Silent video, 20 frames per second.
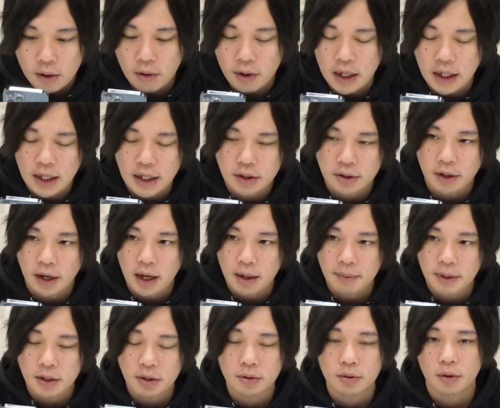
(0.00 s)
これはね、ちょっと
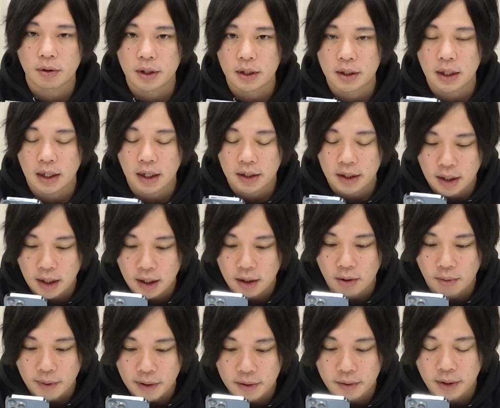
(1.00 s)
ライブでちょっといただいた
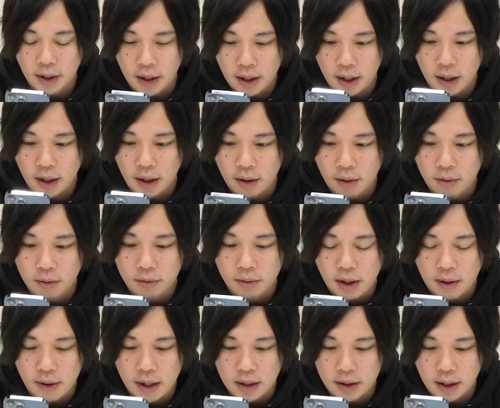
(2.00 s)
コメントで、えー、本当
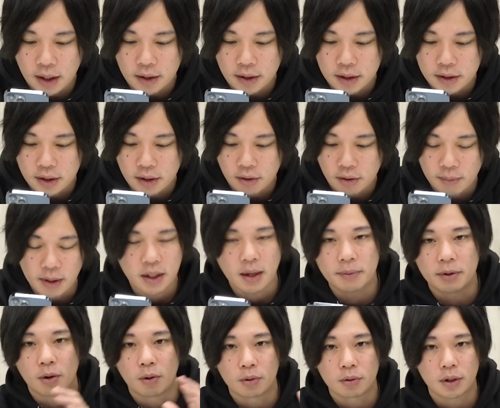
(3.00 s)
かわかんないんですけど、まあ、多
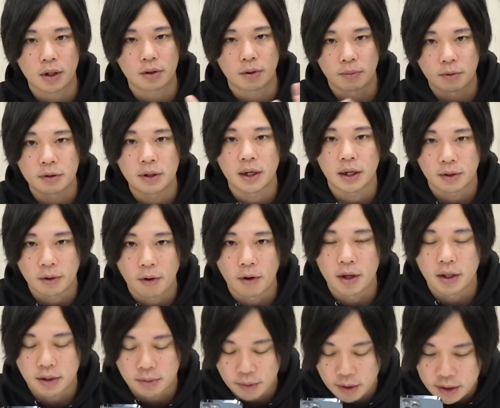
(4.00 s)
分本当だと思うんだけど、
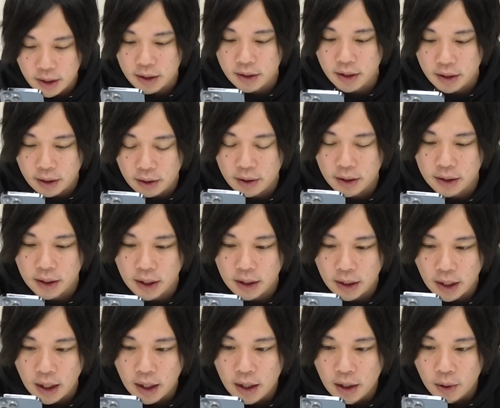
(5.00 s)
いつも来てくれてる方が
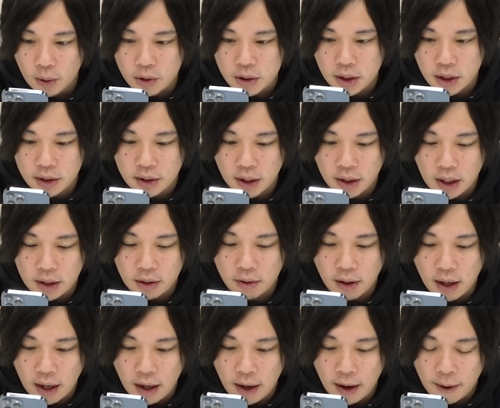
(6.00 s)
ね、教えてくれた
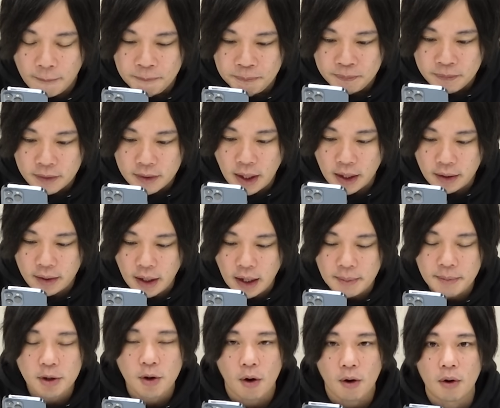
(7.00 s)
のが、撤
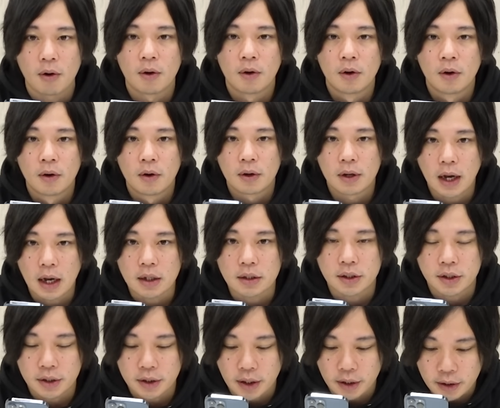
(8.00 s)
退無効。が
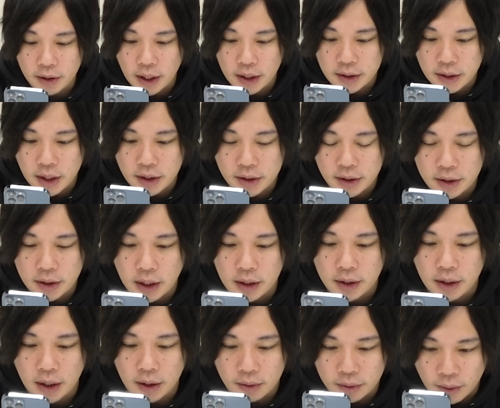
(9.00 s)
ついてる SS に
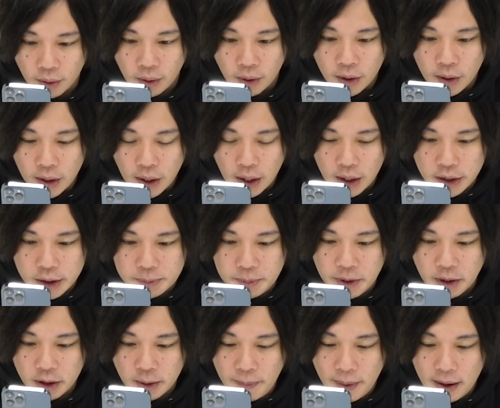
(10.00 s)
なっていると。はい、
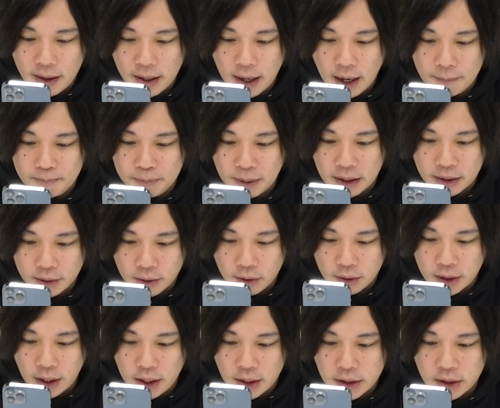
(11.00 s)
スピードパワーが
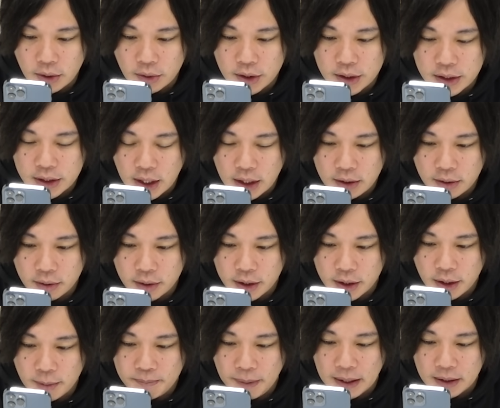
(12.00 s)
アップ停止後に近くの
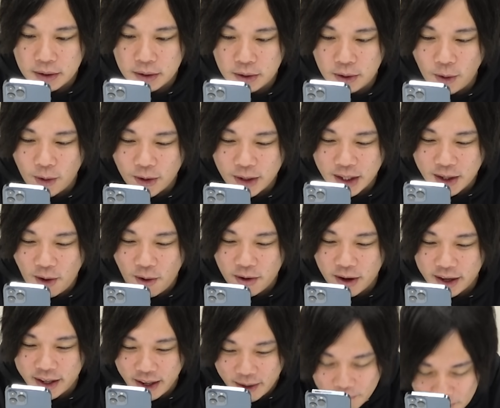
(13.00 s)
敵に抜刀で
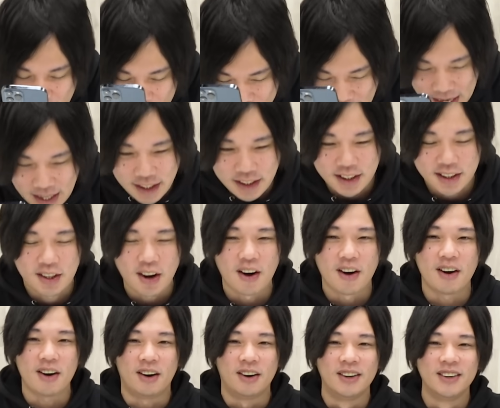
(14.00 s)
攻撃。抜
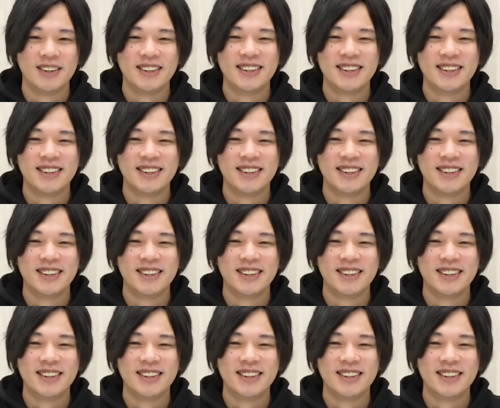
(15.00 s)
刀